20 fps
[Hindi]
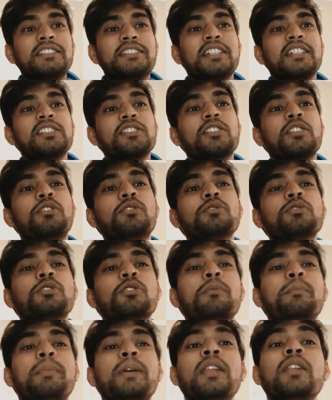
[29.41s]
सच कहूँ
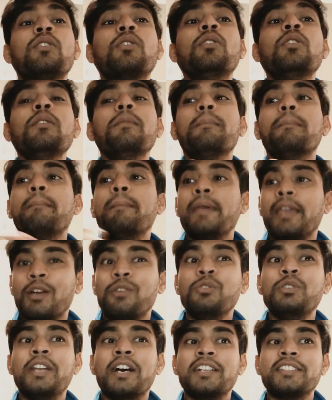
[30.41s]
तो बिल्कुल
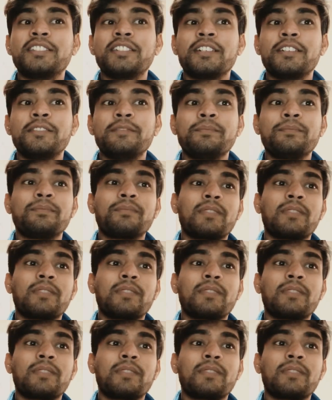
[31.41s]
बेहुदा सा